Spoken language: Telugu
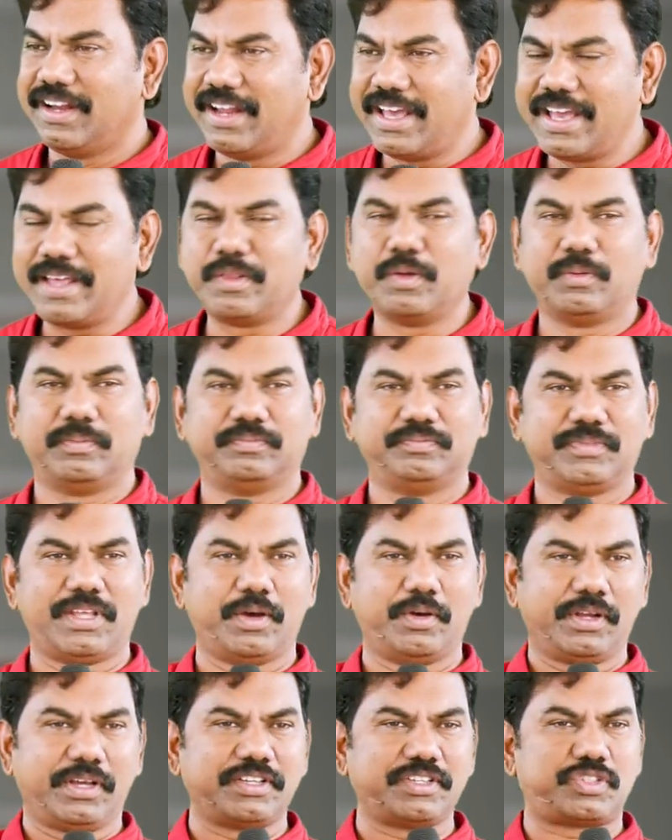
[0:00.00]
లేదు
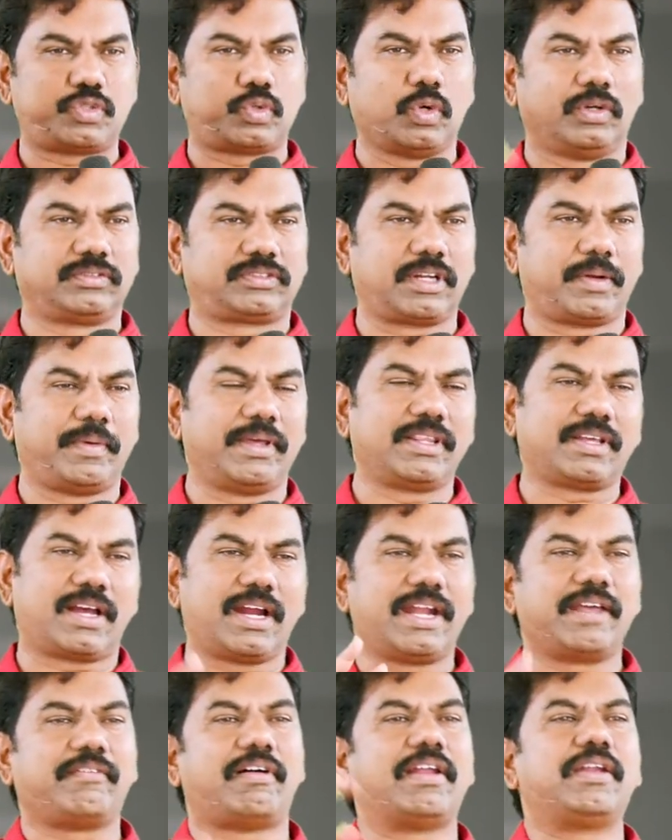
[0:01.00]
దేవునికి స్తోత్రం
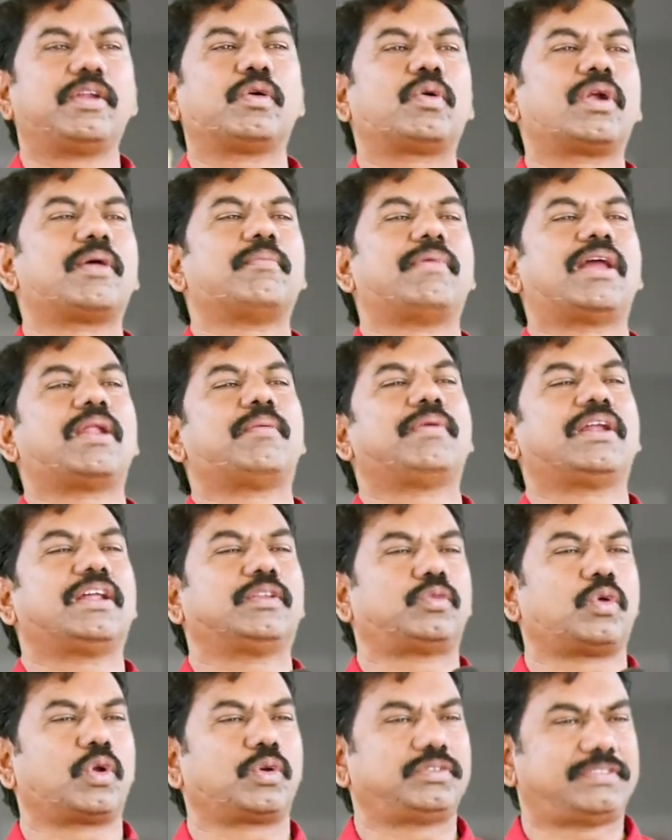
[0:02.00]
ఎందుకంటే ఇవన్నీ కూడా మలమల
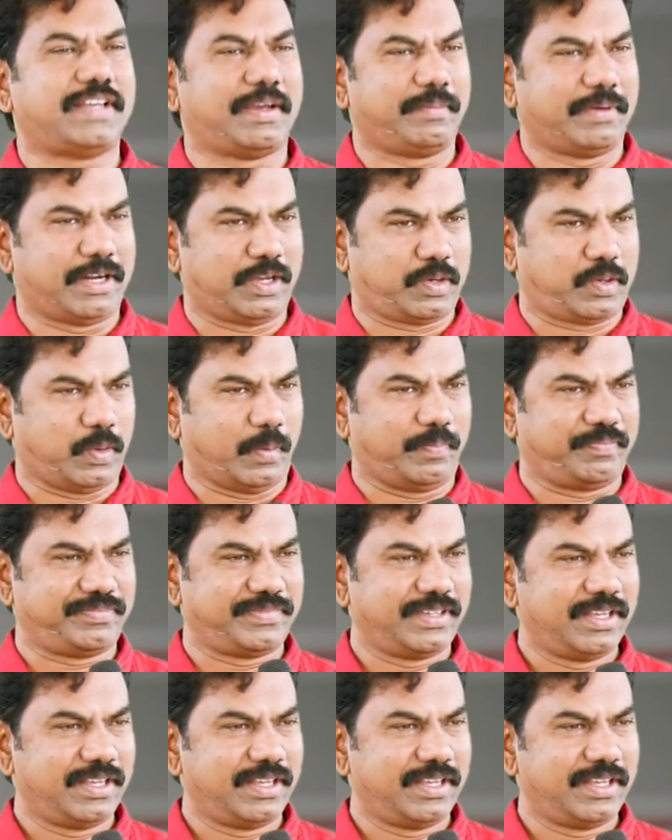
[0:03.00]
దొరుకుతాయి మనకు